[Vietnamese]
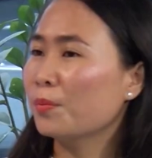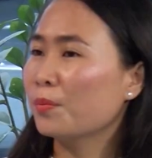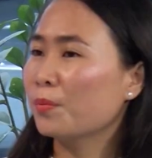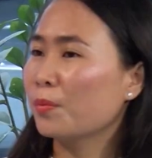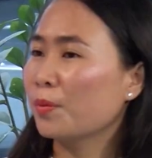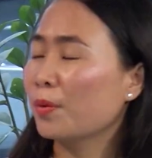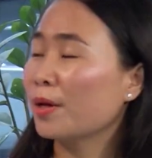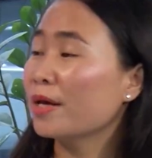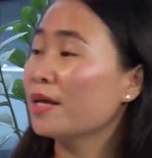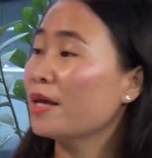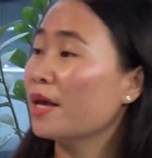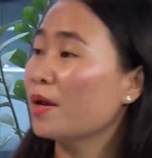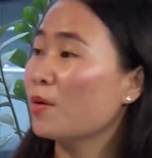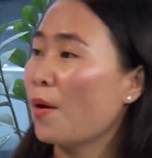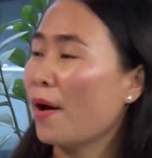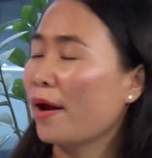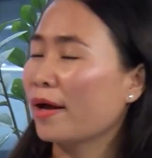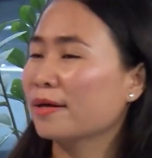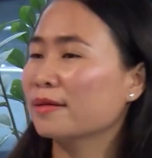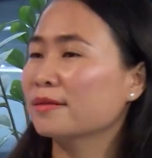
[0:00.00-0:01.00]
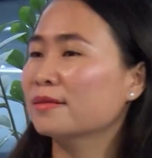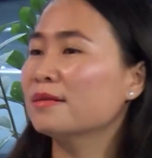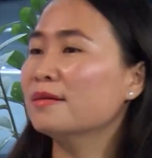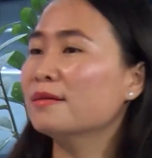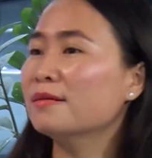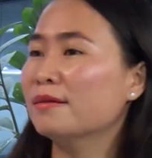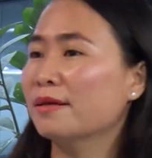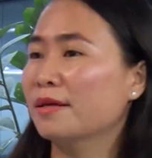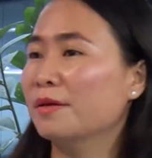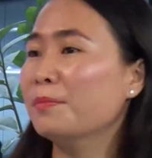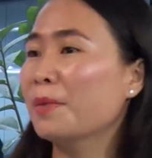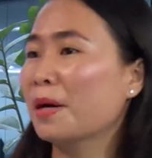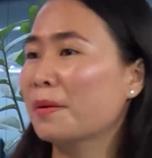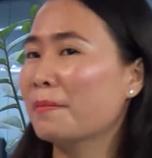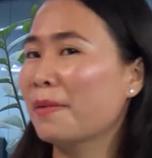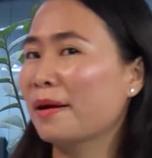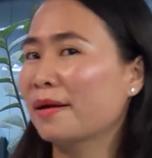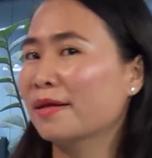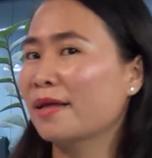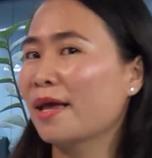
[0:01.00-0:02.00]
một cái giai đoạn tích lũy mặt
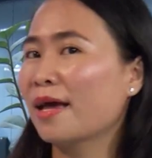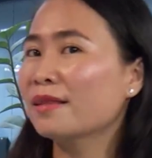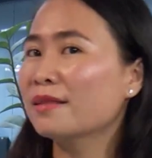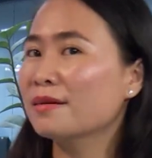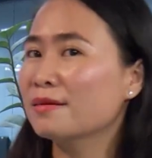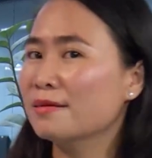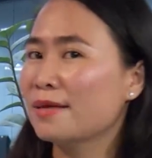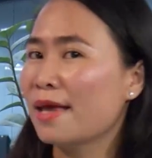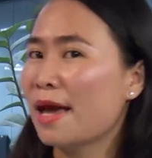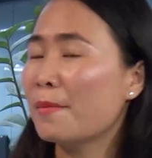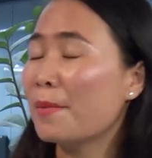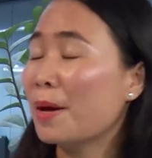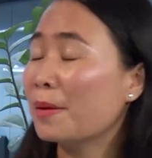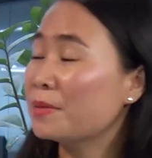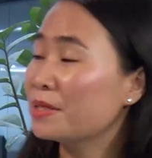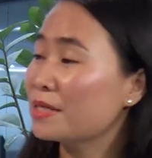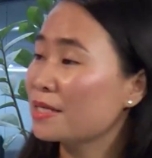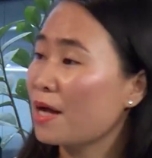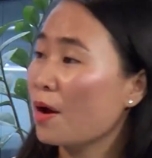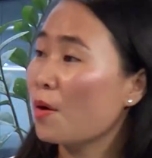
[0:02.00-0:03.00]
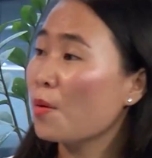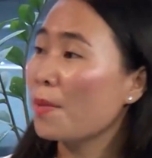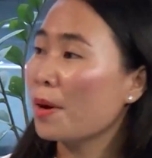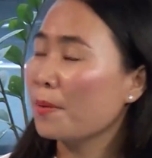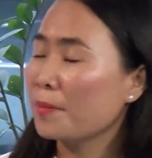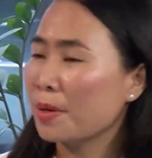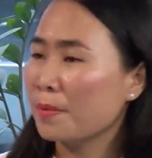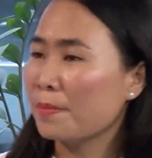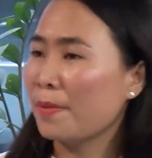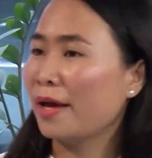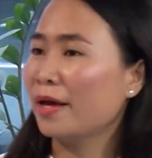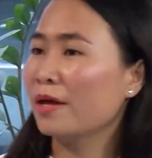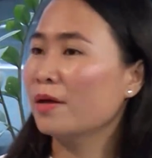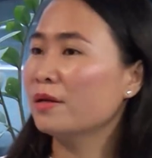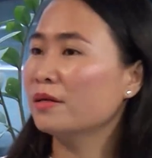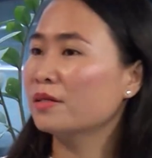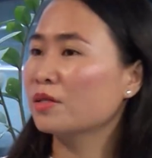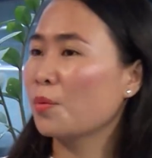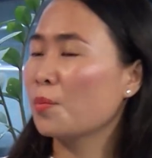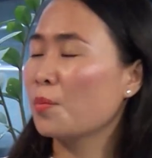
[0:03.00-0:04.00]
bằng giá từ giá 36
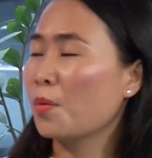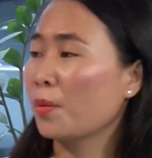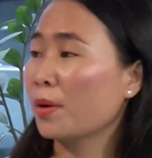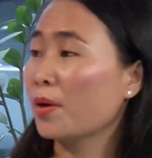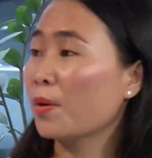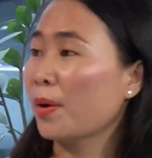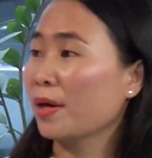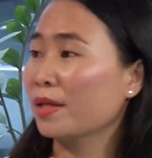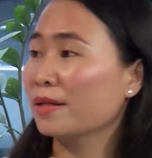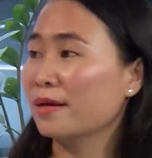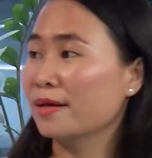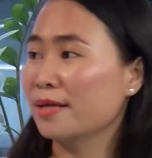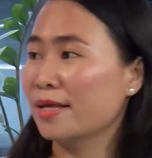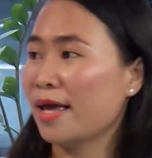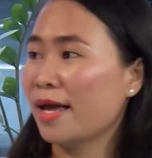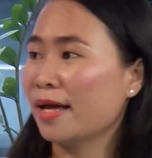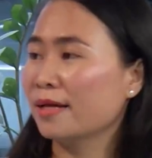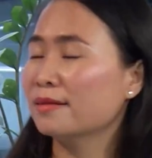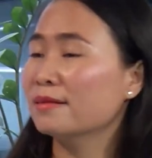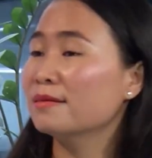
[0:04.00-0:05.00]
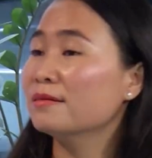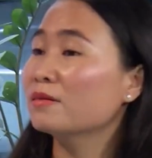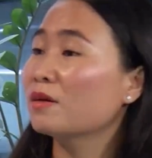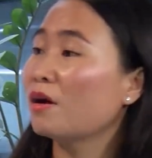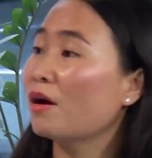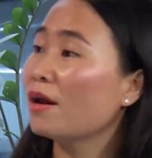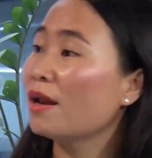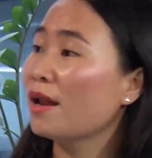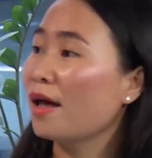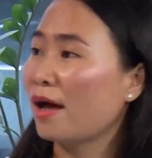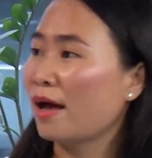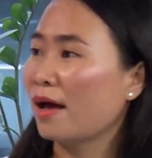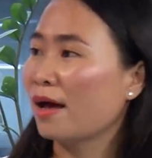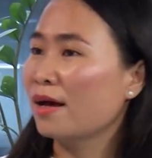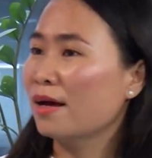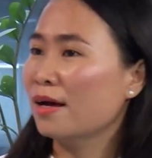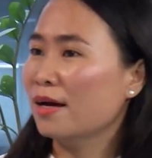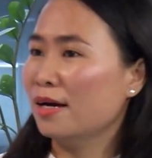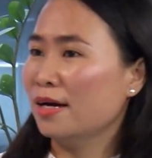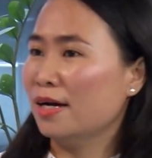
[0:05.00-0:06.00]
37 trong một cái khoảng thời gian tương đối là
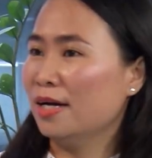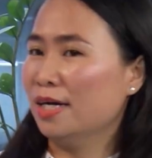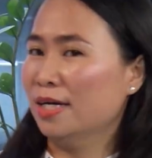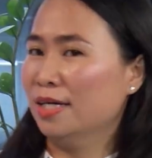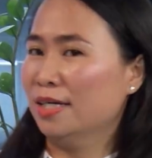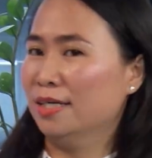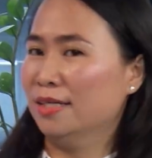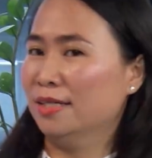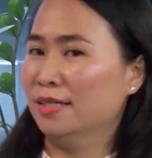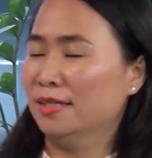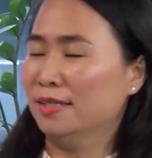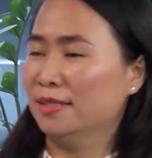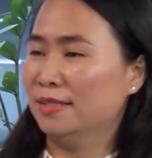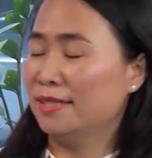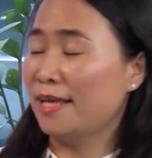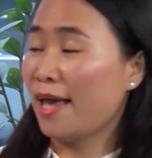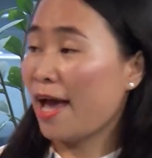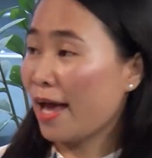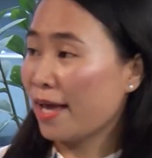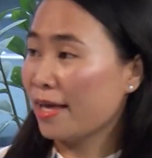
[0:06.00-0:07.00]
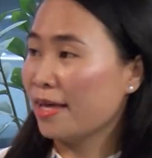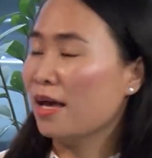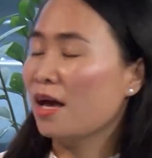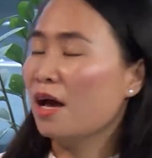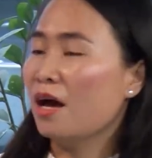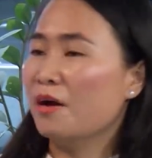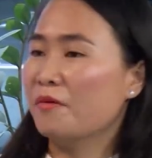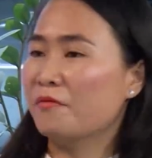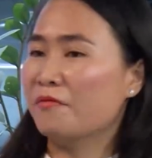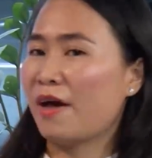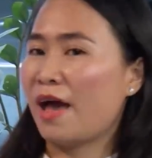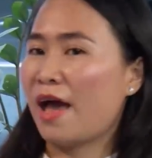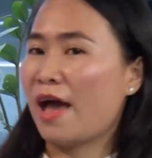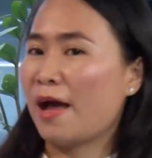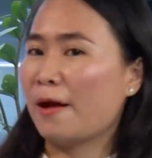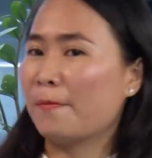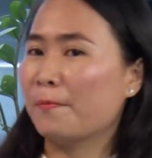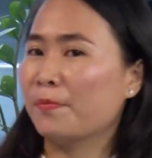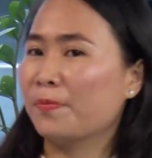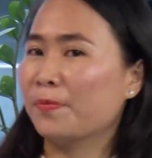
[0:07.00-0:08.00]
uh, dài
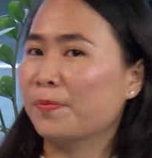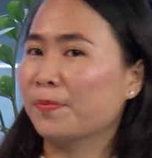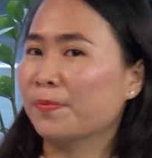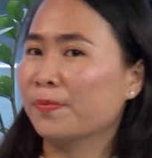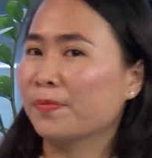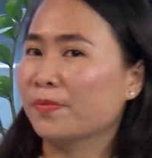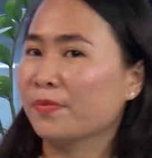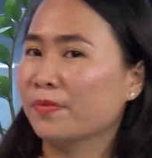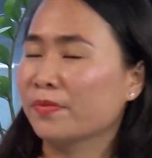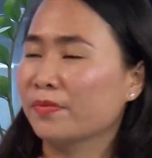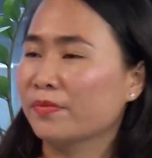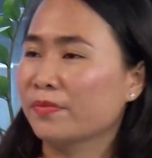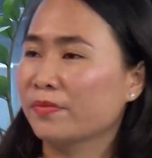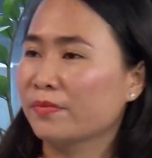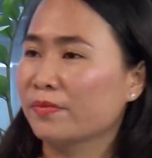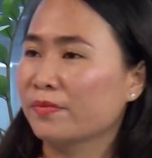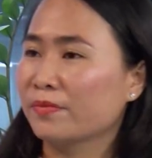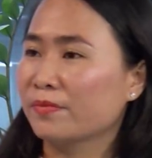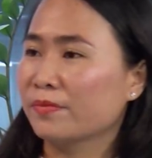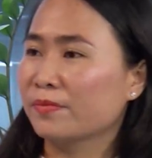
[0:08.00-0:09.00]
và um,